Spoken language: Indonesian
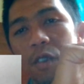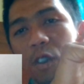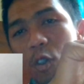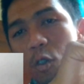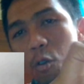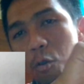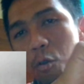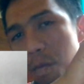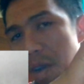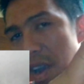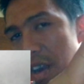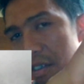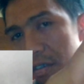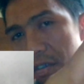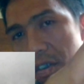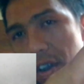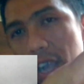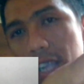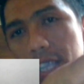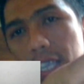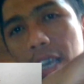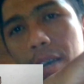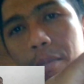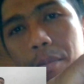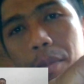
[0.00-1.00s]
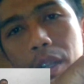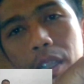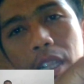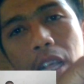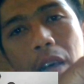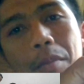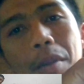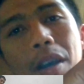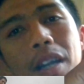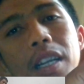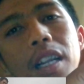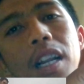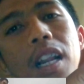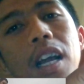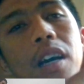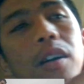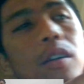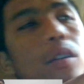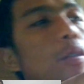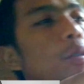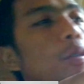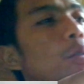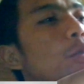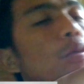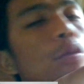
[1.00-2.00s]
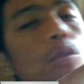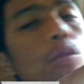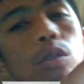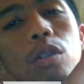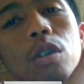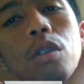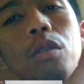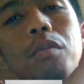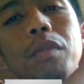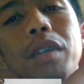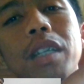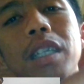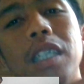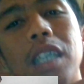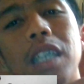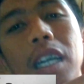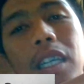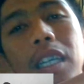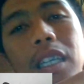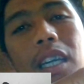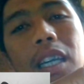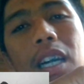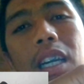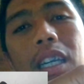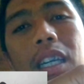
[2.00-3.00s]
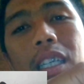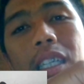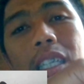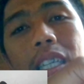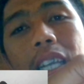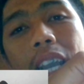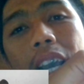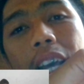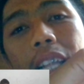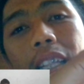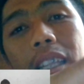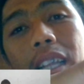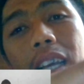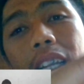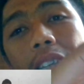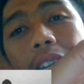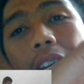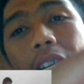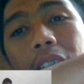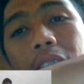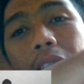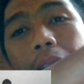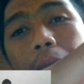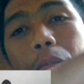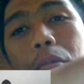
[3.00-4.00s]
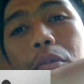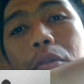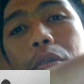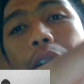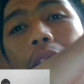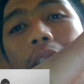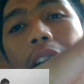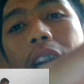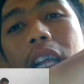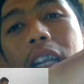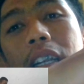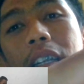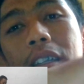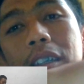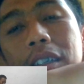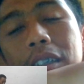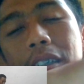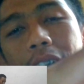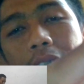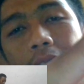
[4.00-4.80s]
itu manfaat yang pertama adalah untuk menjaga kesehatan dan kebugaran